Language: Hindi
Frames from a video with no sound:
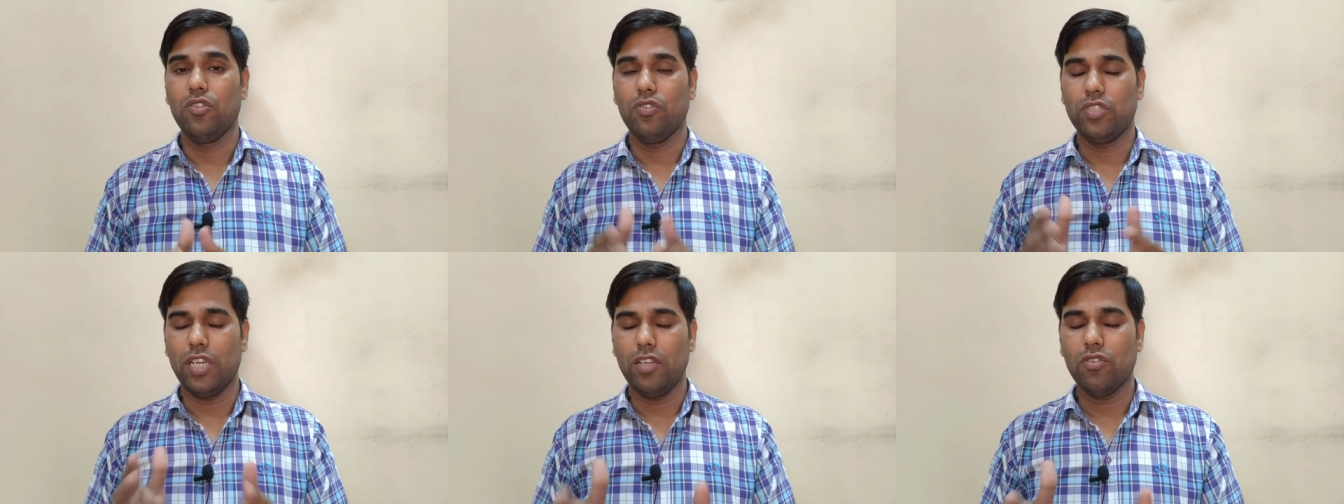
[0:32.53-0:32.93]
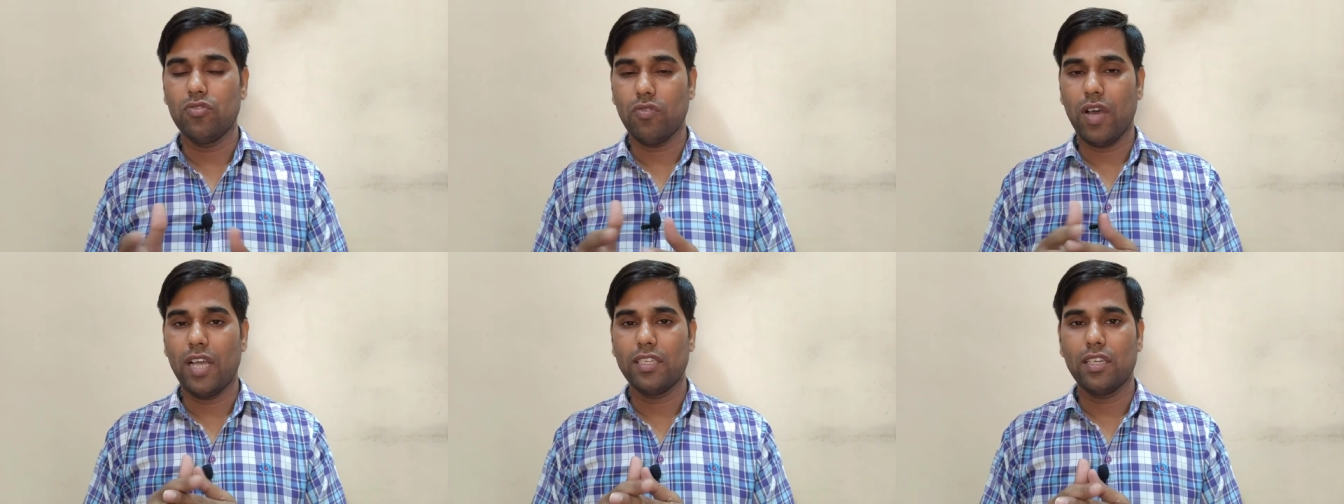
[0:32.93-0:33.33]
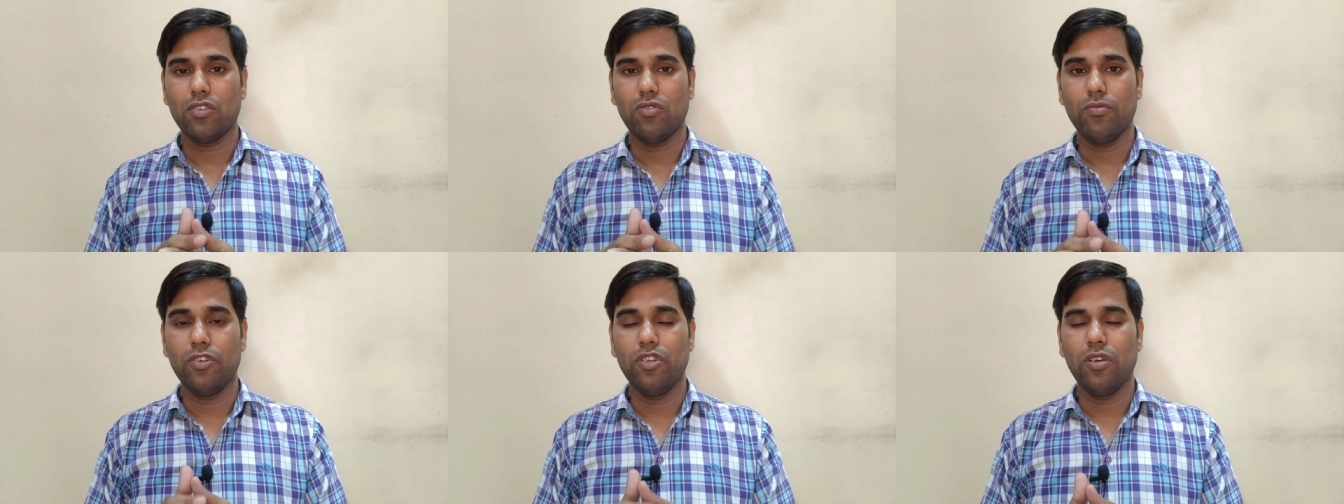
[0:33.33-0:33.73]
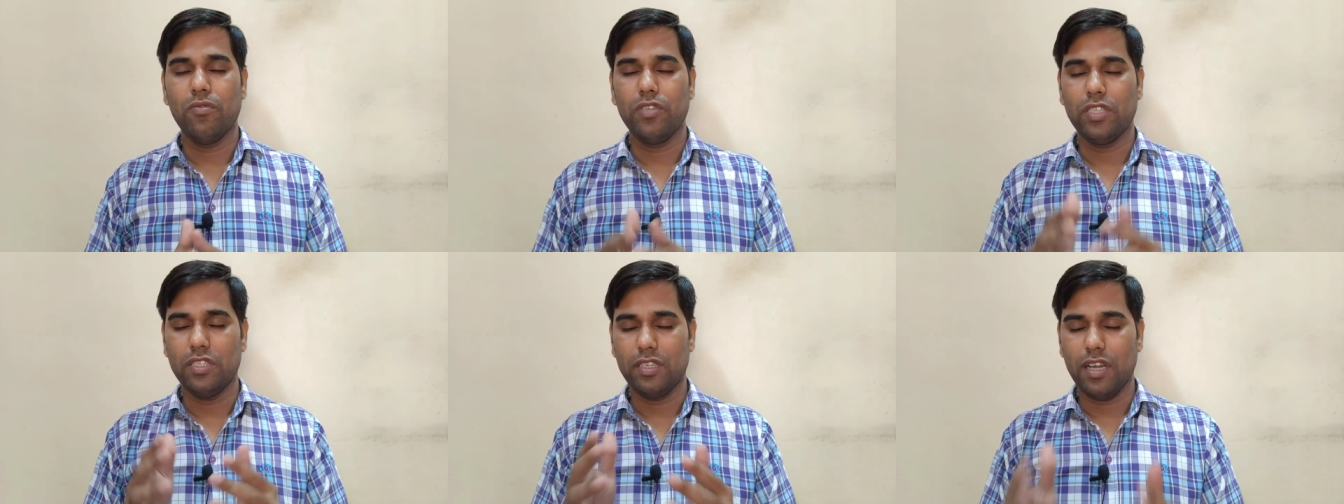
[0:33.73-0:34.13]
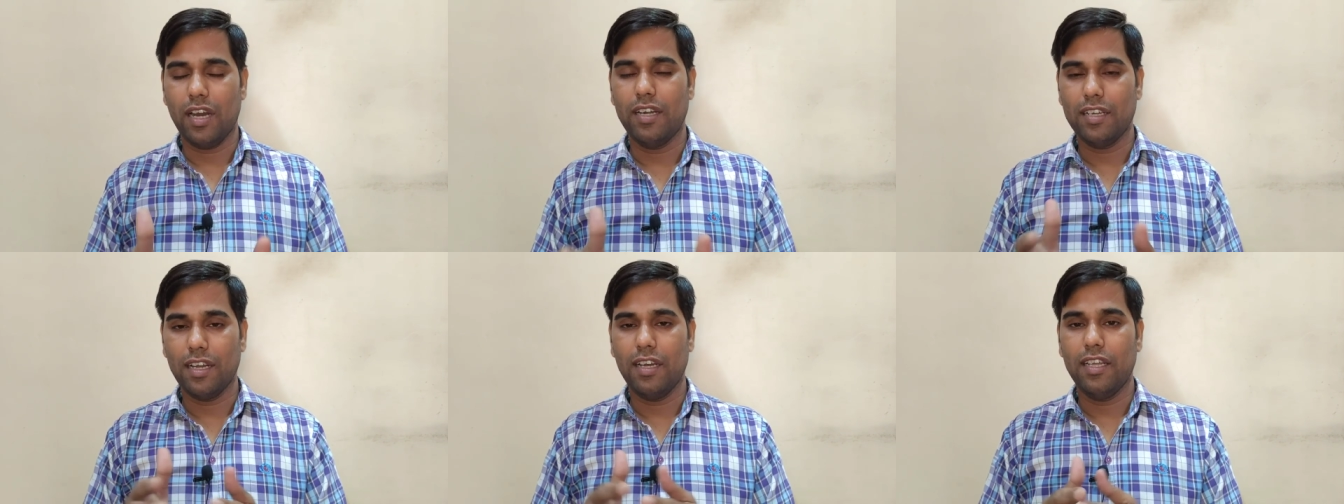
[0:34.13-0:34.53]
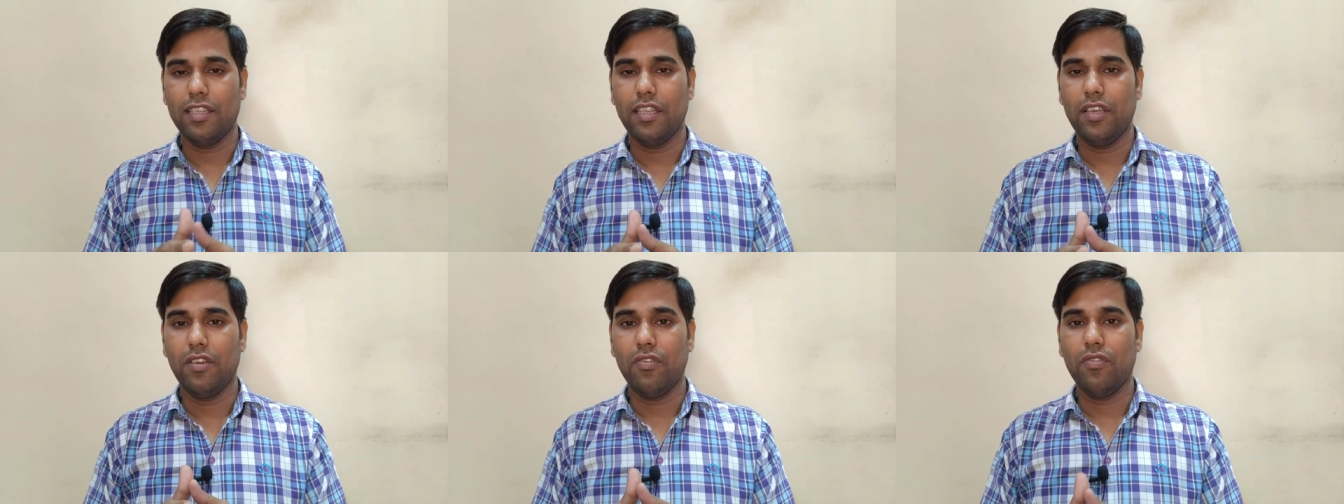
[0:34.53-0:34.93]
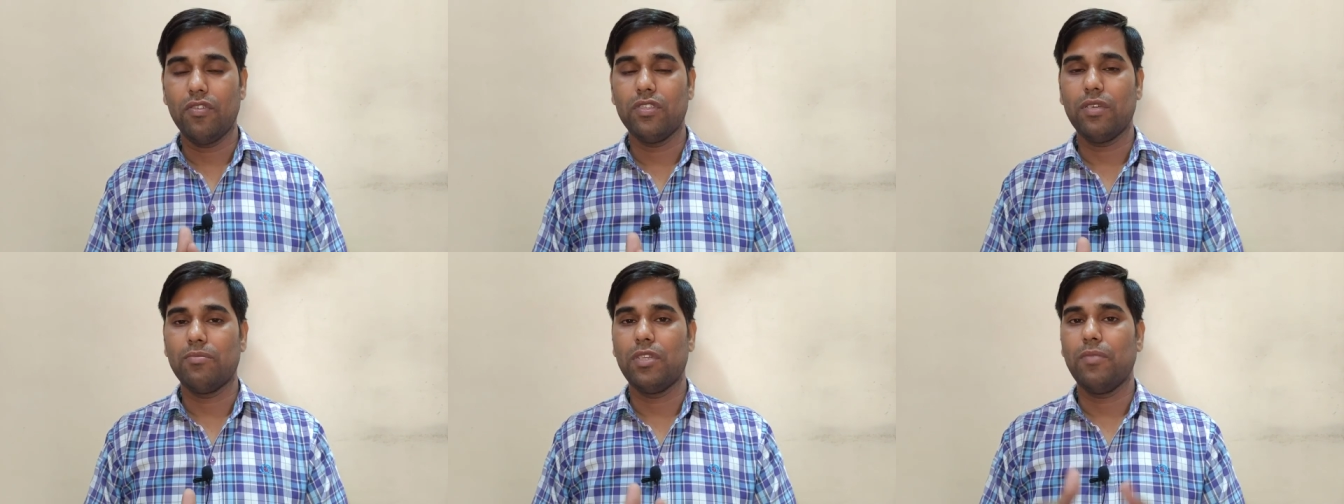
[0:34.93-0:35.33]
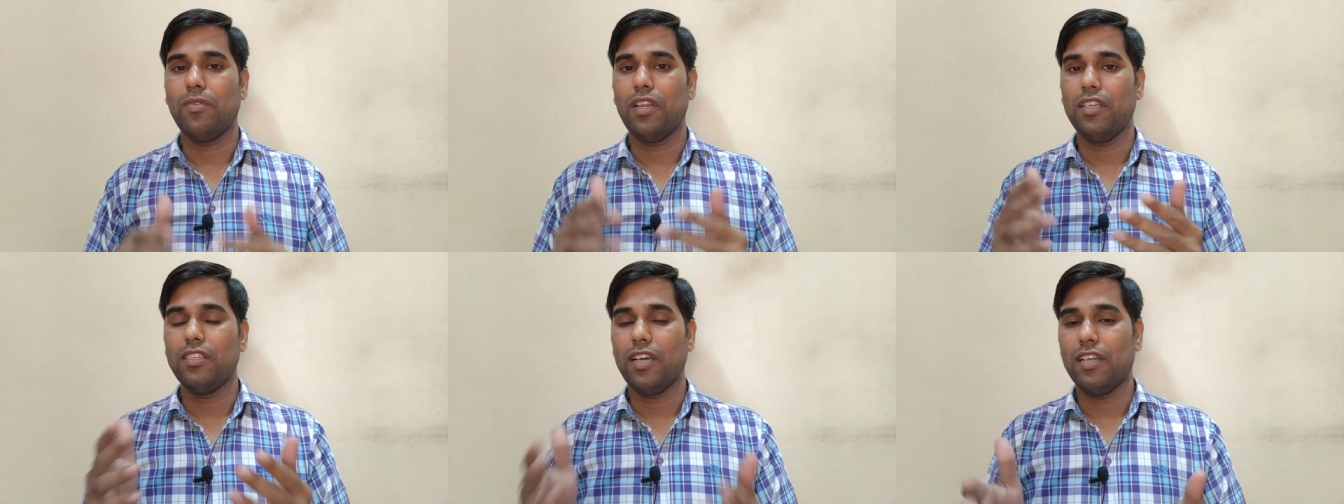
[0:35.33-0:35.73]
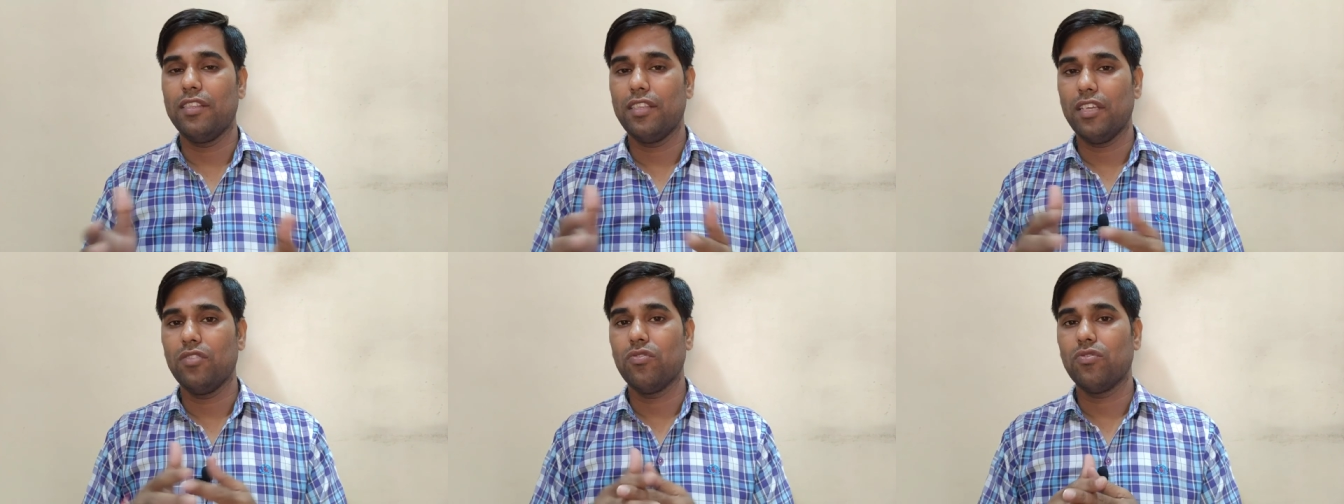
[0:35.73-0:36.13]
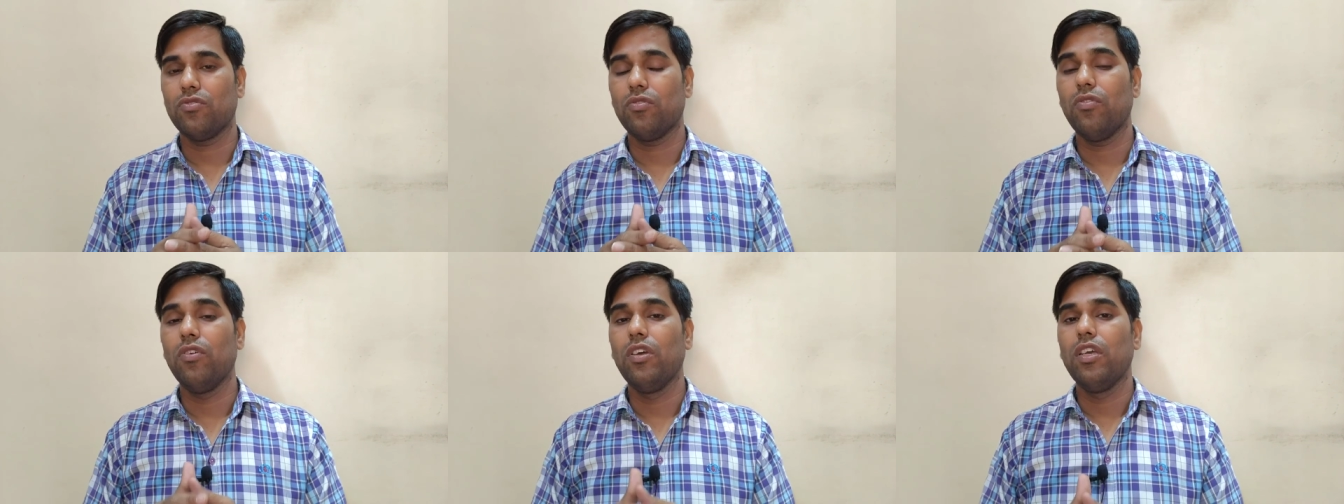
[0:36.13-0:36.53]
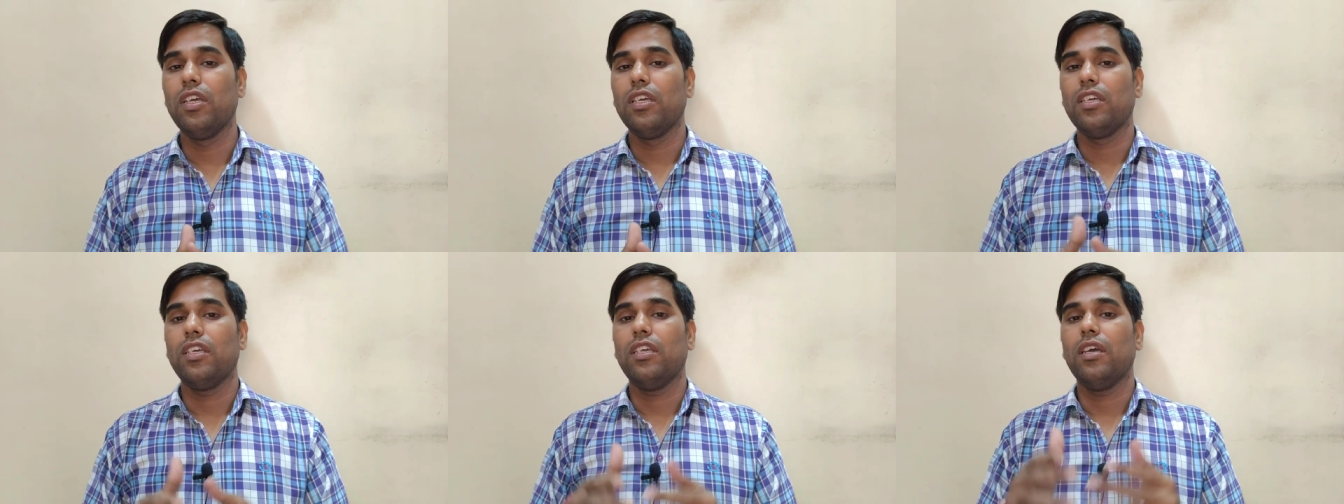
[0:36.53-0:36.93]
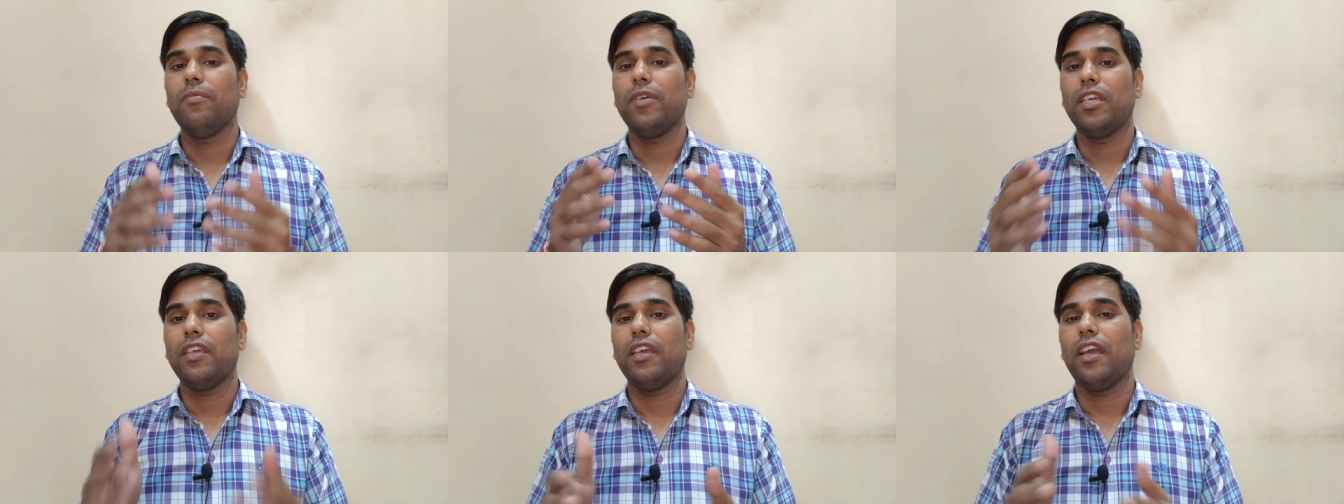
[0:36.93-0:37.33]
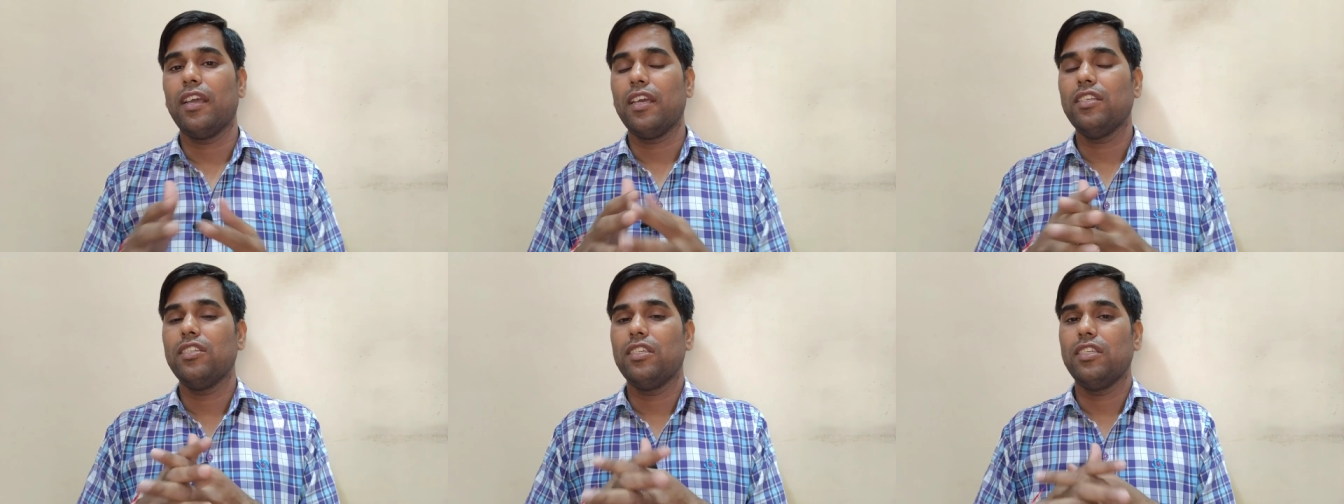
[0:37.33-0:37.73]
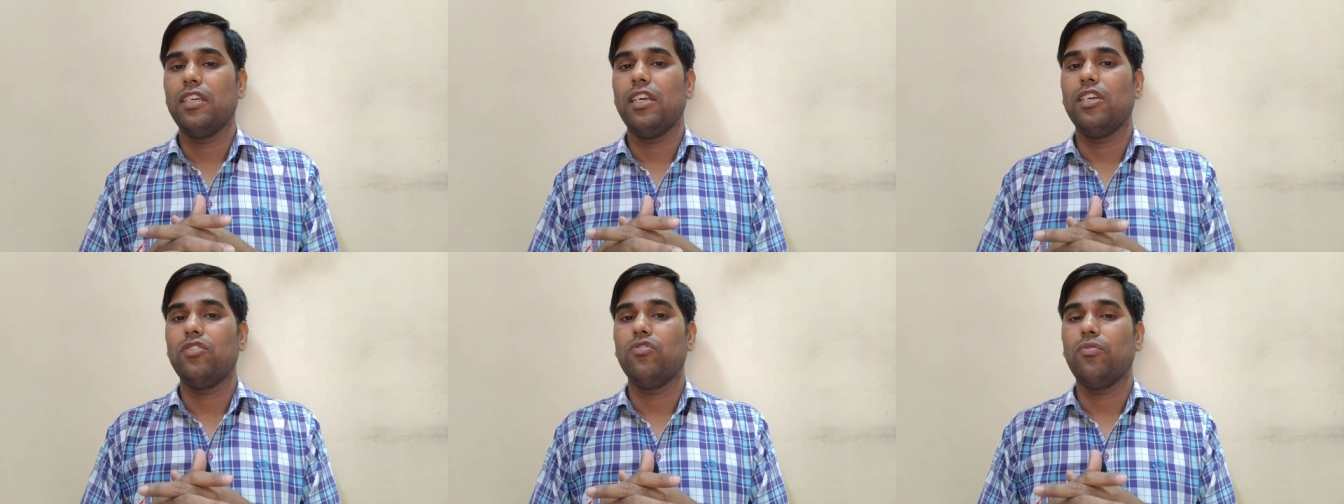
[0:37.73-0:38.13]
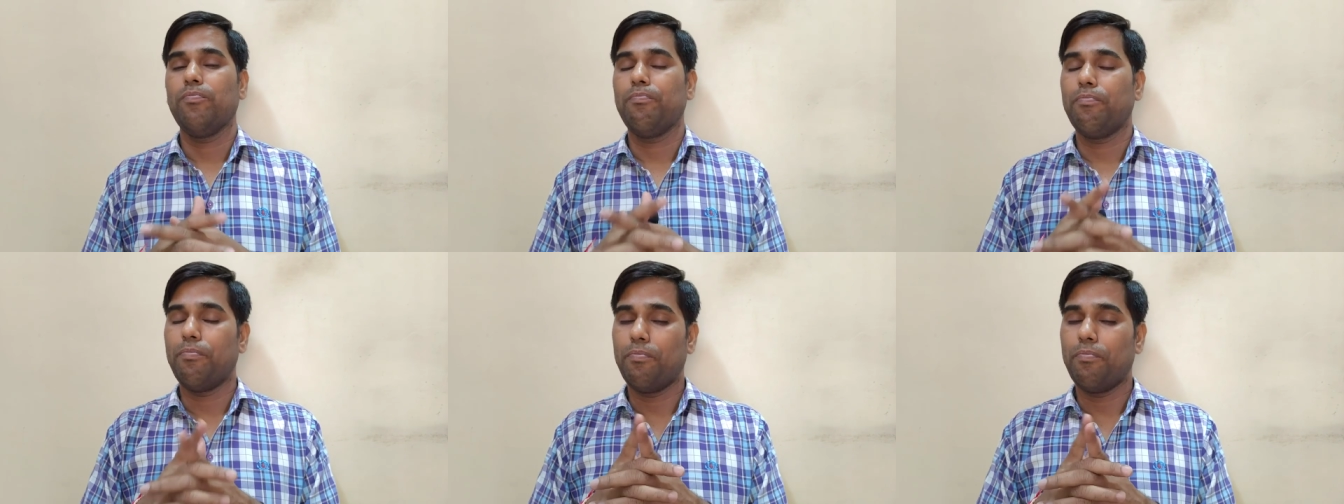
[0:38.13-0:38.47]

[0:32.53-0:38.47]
तो चलिए दोस्तों आज का जो वीडियो है वो स्टार्ट कर लेते हैं और सबसे पहले जानते हैं दोस्तों कि हमें क्या क्या चीज़ें हैं जो